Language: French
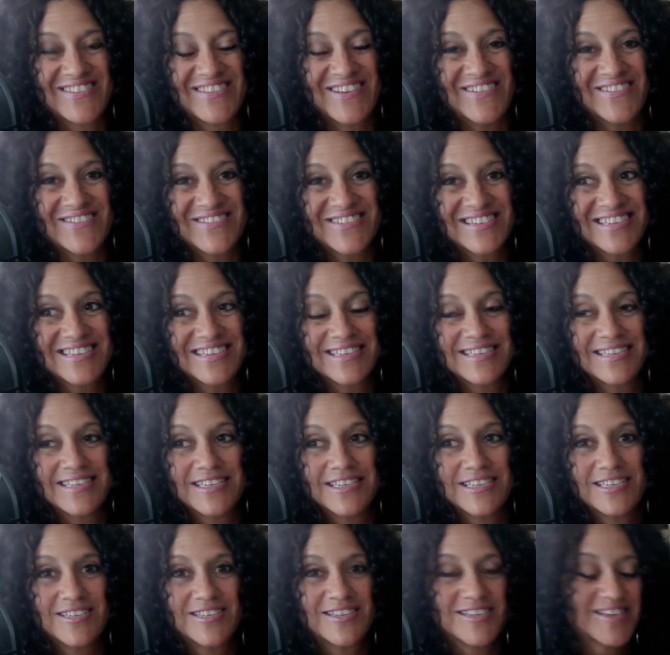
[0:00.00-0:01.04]
Donc,
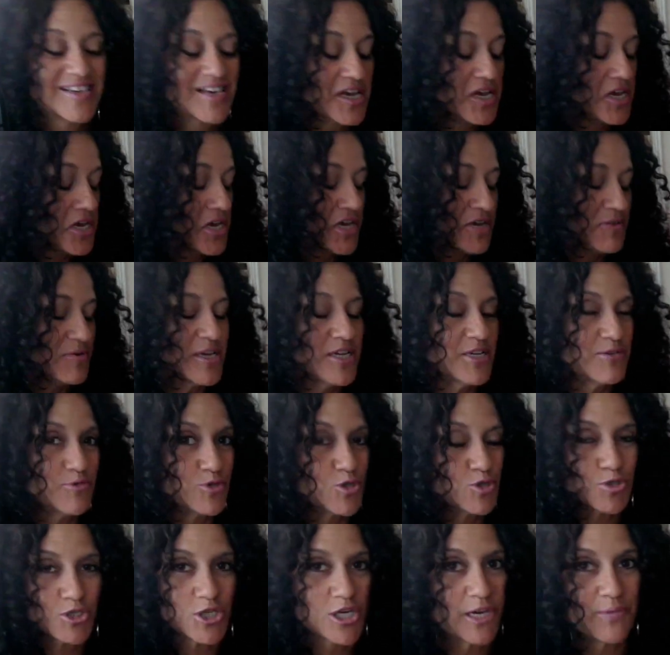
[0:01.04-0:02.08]
ben,
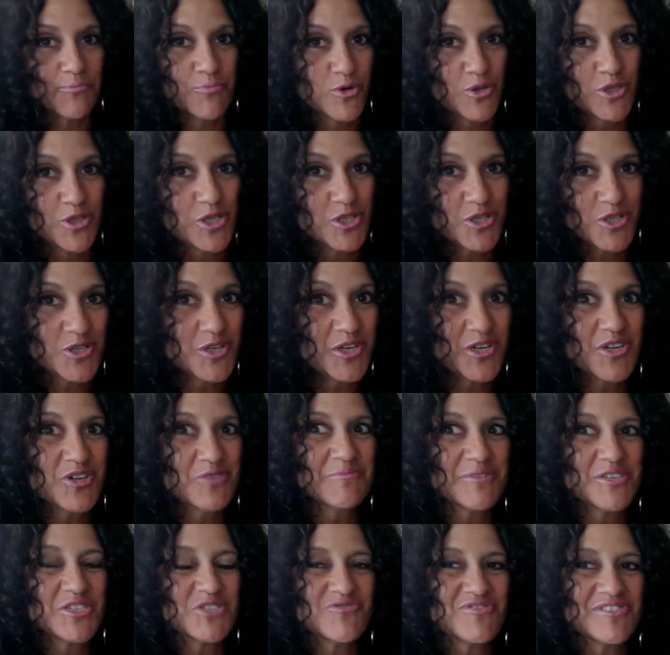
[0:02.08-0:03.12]
je ne ris pas de ça,
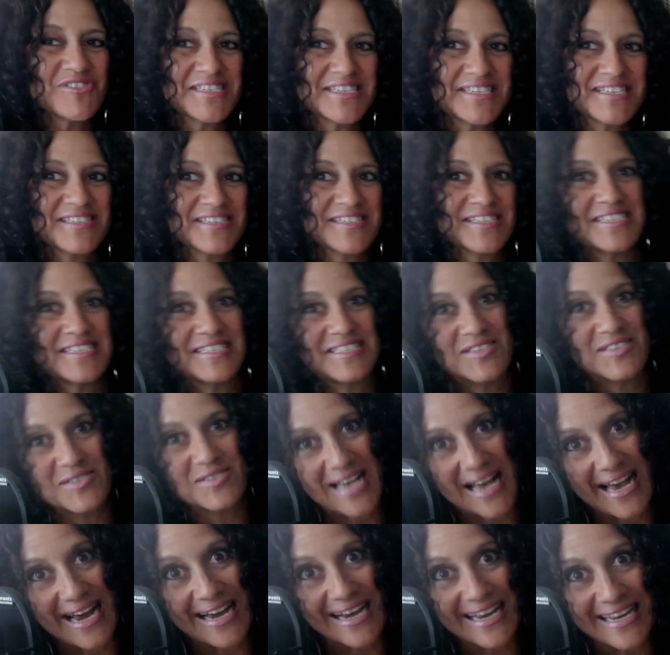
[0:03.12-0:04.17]
mais je veux dire, ça,
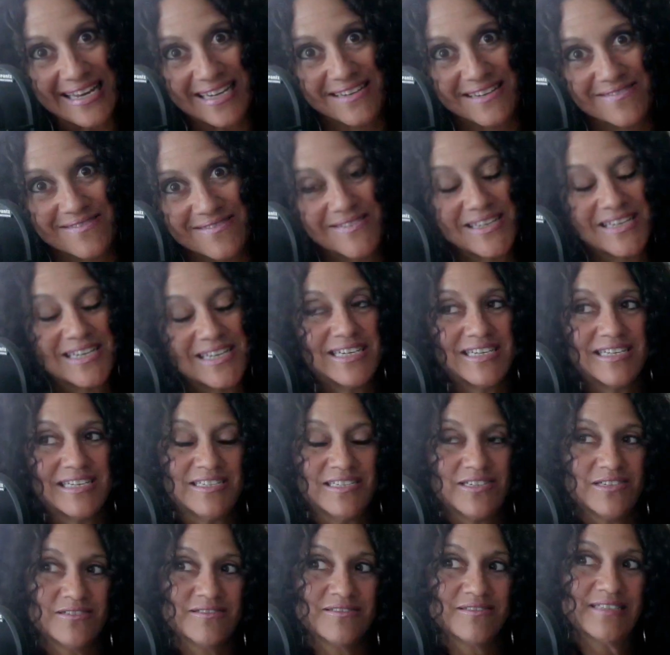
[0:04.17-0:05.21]
ça arrive.
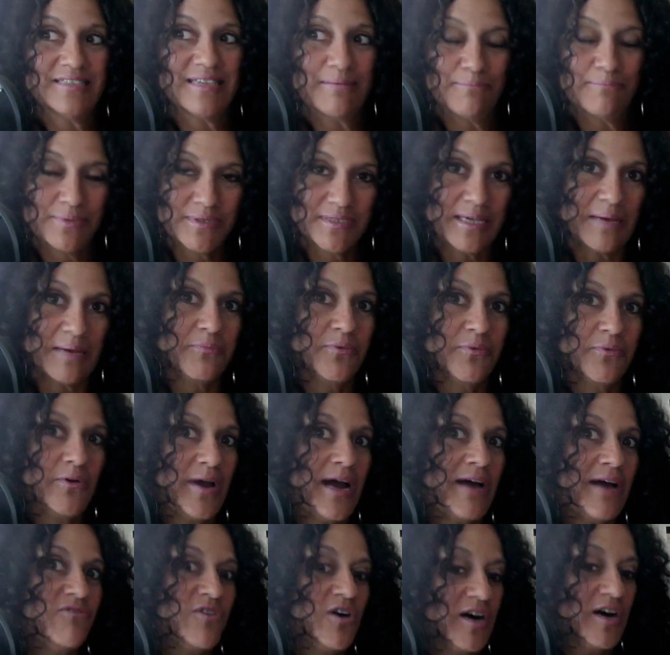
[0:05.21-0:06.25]
Donc, ça, peut
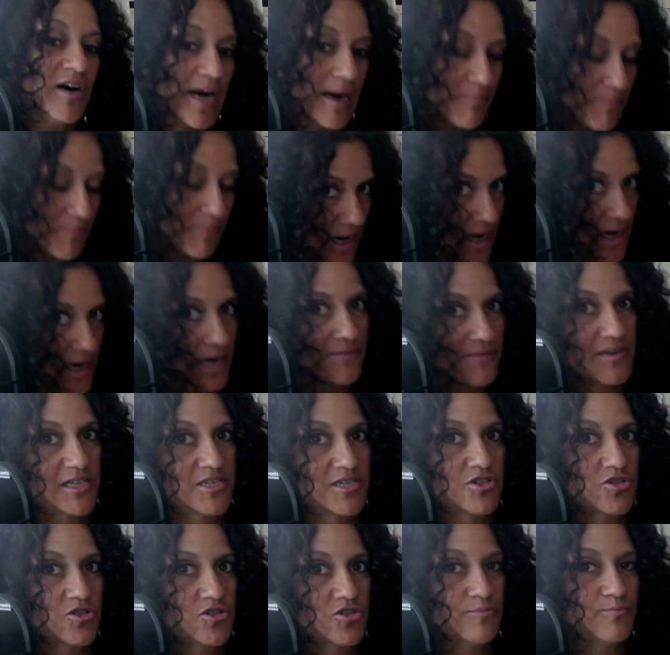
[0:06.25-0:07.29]
avoir rapport avec
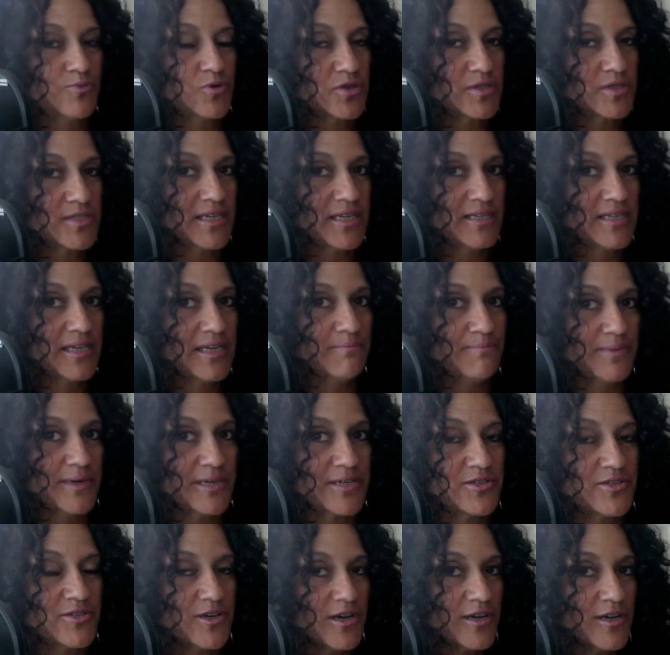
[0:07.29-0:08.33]
ça pour certaines
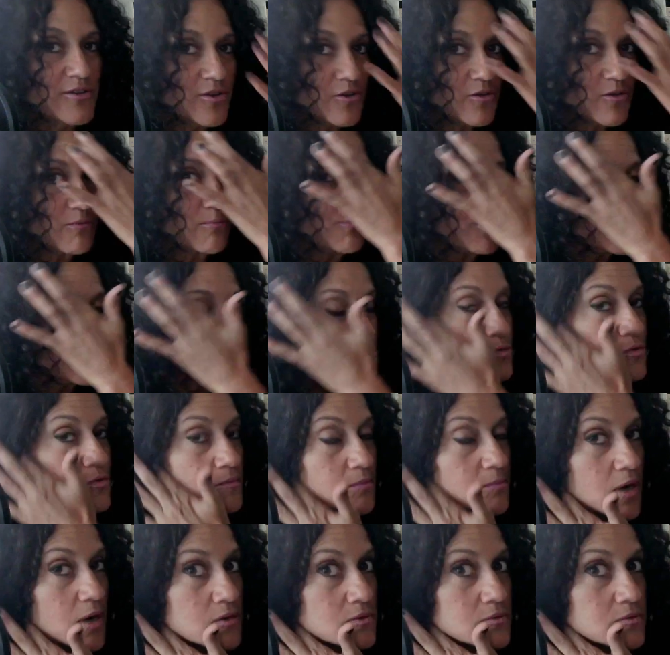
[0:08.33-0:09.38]
personnes, donc pas tout le
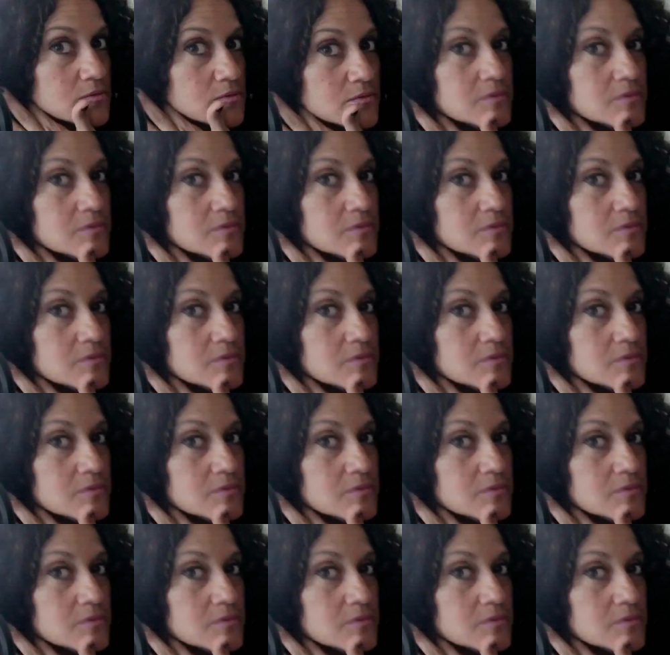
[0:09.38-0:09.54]
monde.